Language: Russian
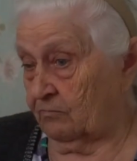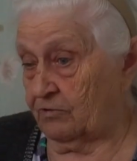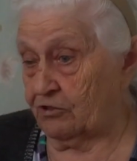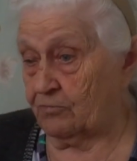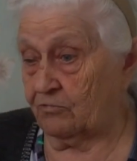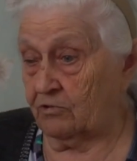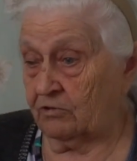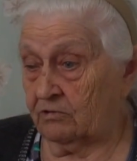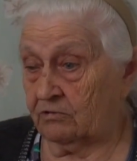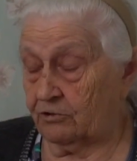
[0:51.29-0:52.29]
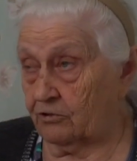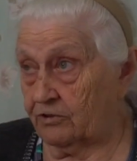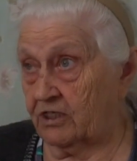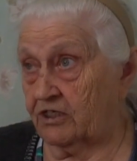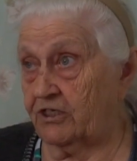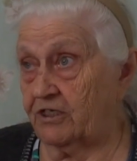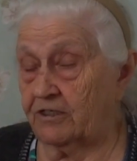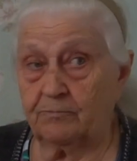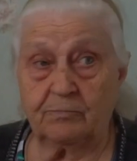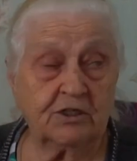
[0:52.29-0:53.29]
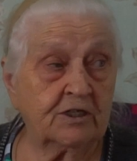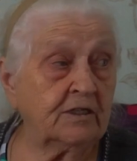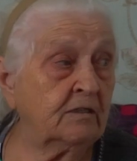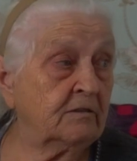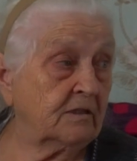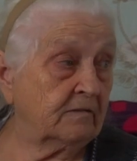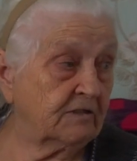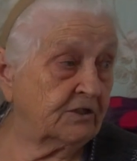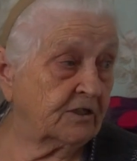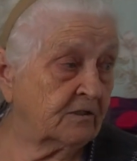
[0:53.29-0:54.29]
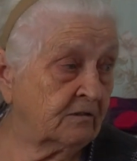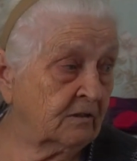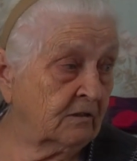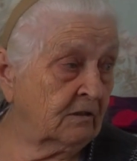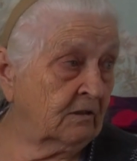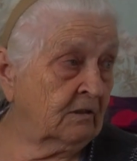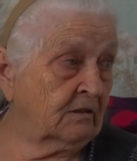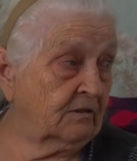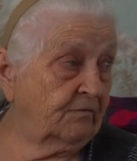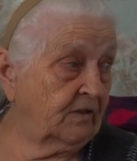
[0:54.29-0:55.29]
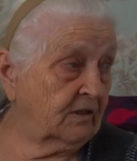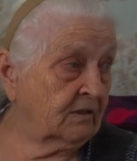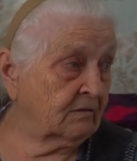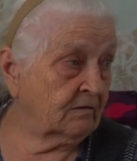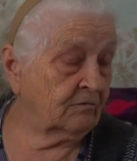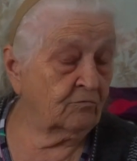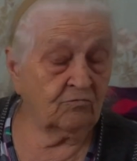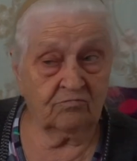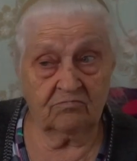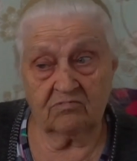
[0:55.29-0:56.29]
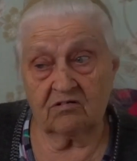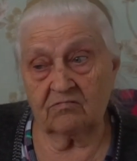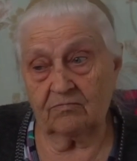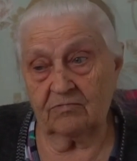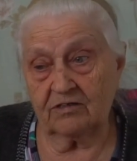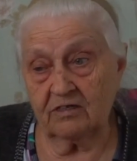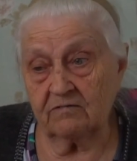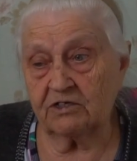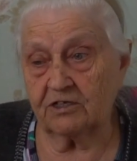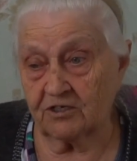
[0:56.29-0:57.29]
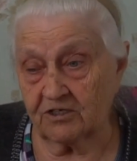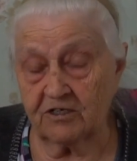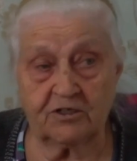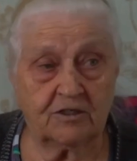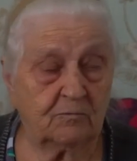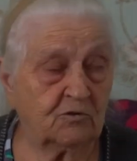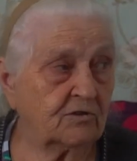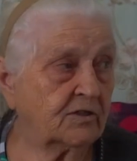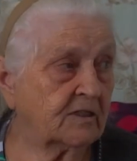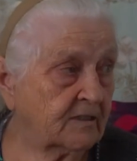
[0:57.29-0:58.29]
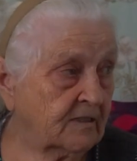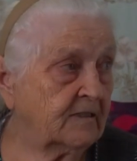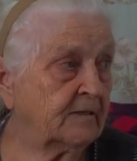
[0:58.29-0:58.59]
письмо соцзащите. Пришли девочки, две, ну, не девочки, женщины, можно сказать,